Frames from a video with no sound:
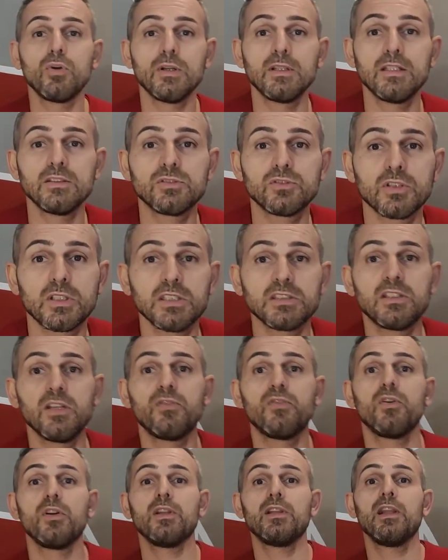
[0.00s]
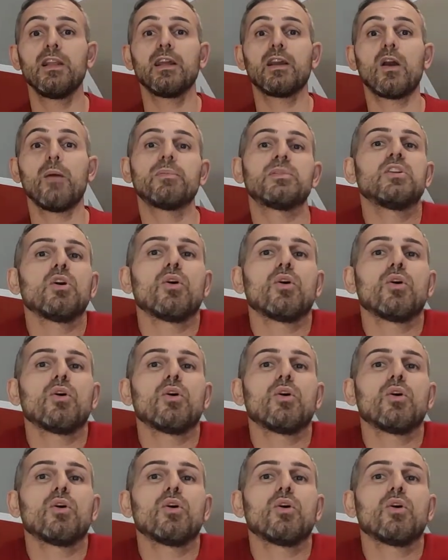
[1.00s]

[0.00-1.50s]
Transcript: adesso che sei fuori dalle coppe, sì,